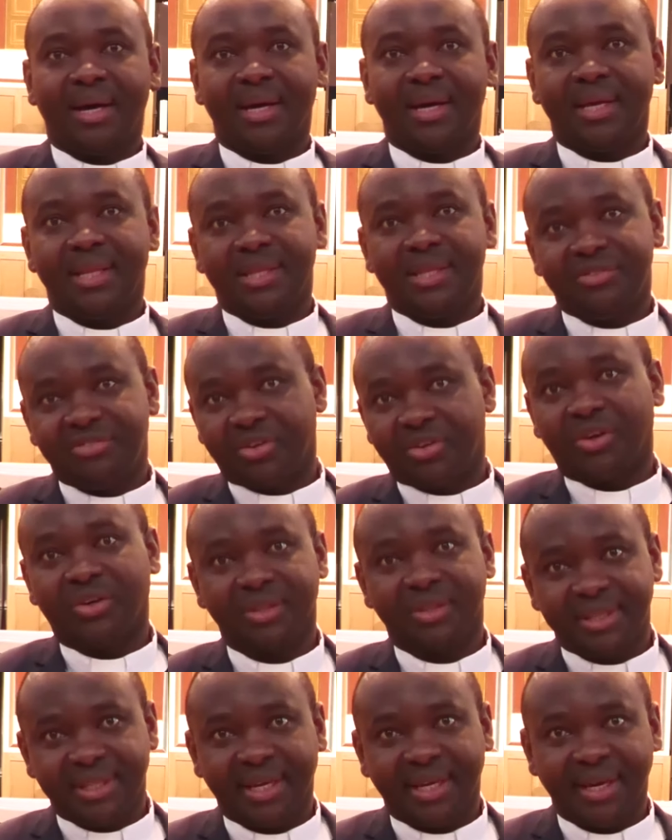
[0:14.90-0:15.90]
Di
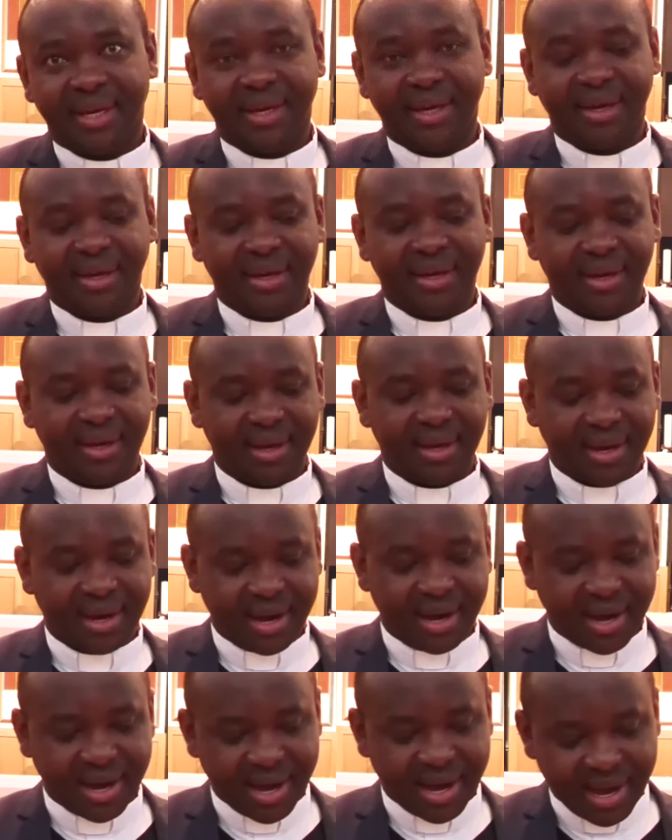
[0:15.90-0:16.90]
fronte
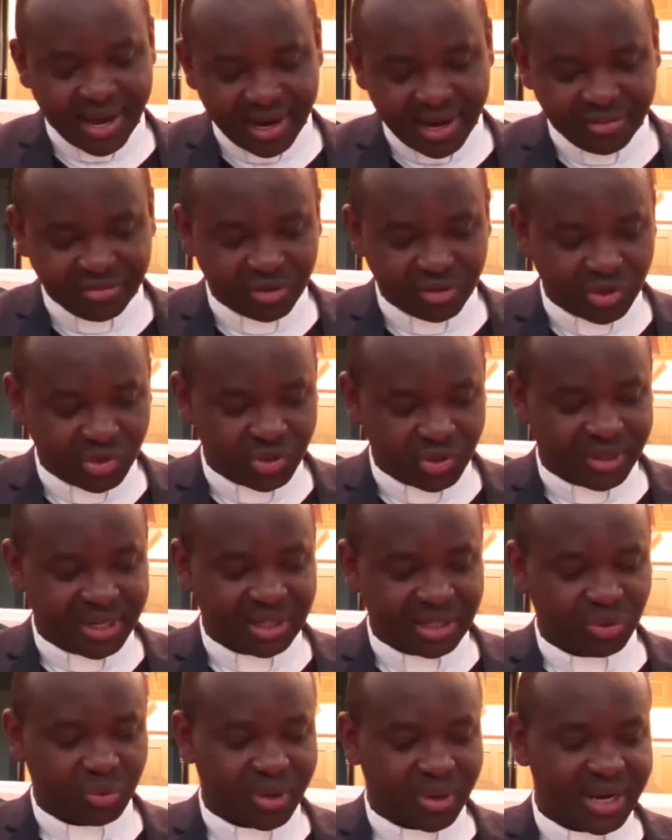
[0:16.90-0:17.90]
alla rivoluzione
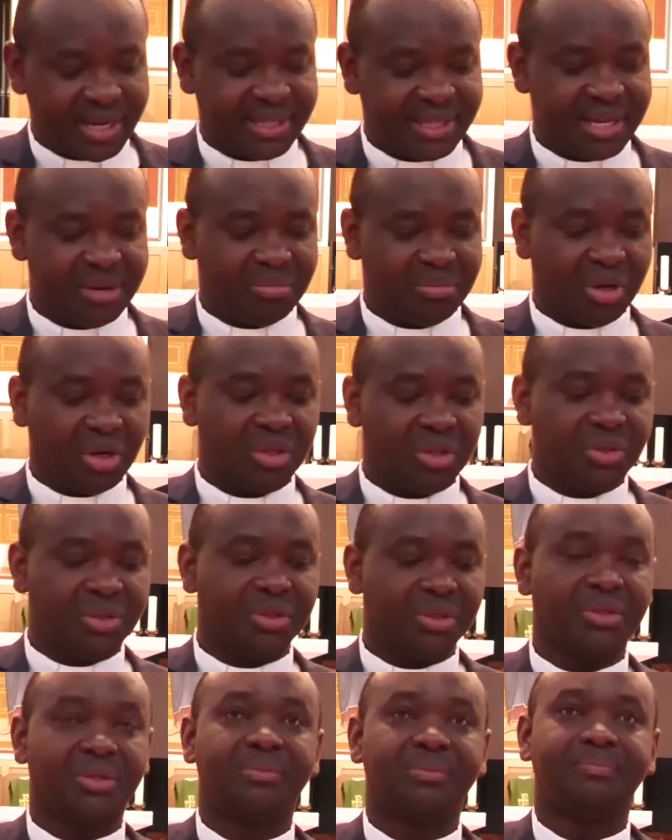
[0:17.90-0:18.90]
attuale del
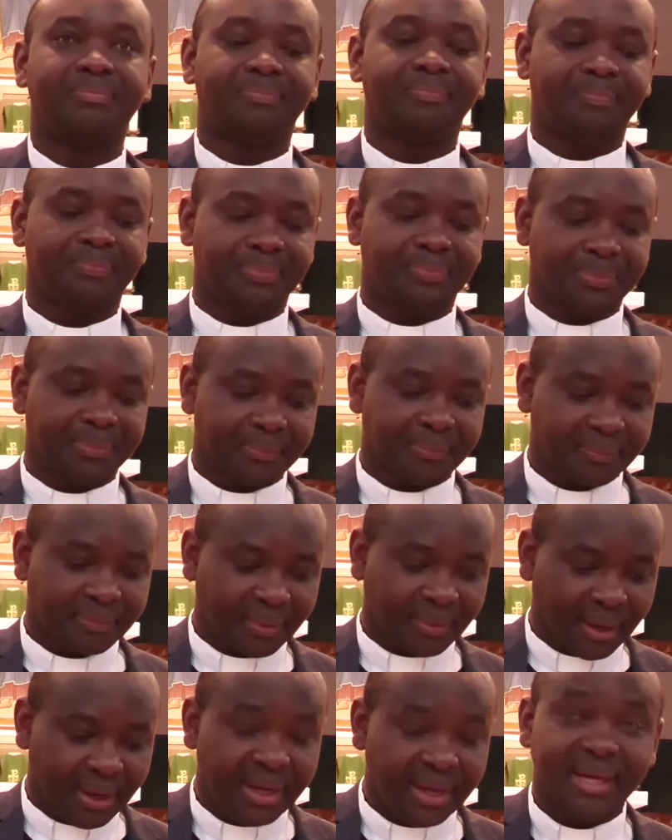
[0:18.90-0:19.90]
mondo,
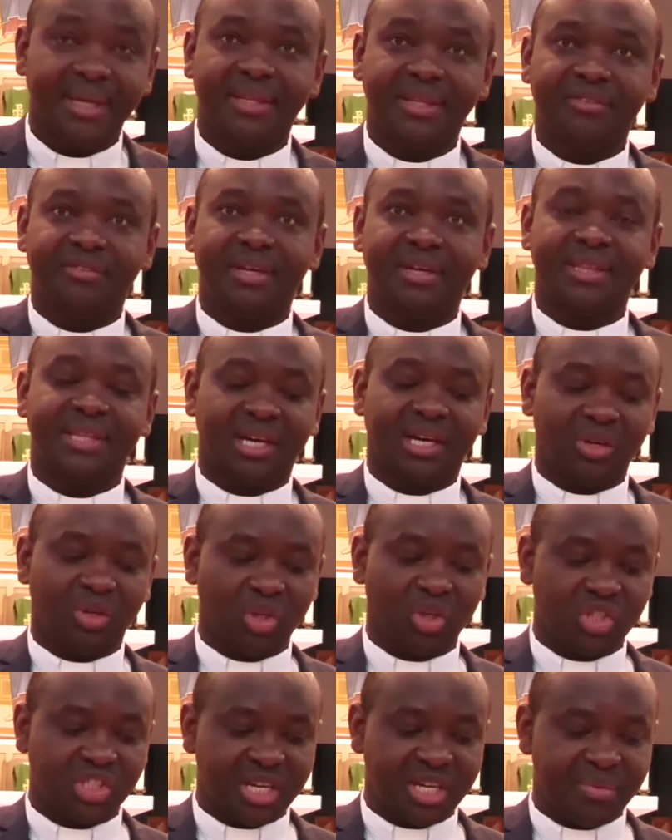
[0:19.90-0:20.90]

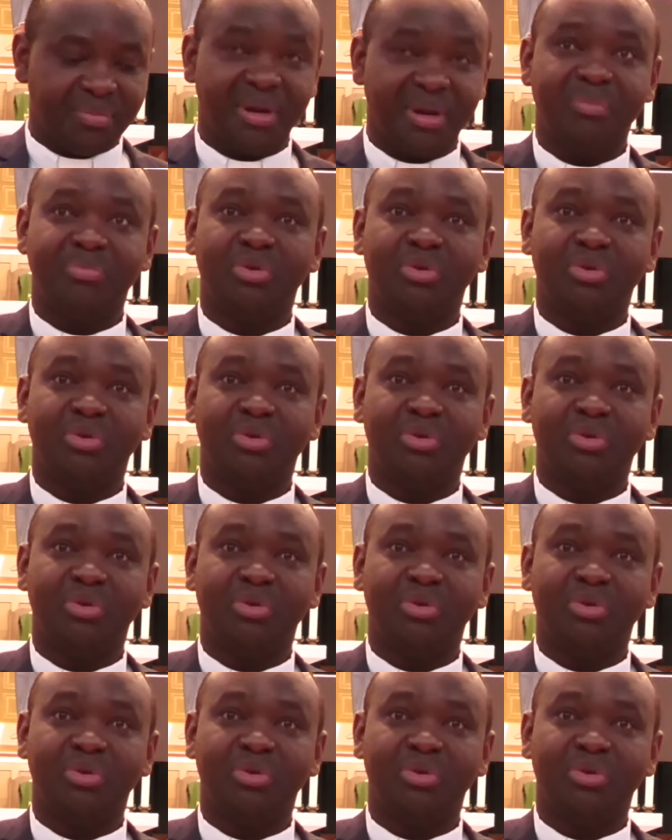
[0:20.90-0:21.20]
diventano sempre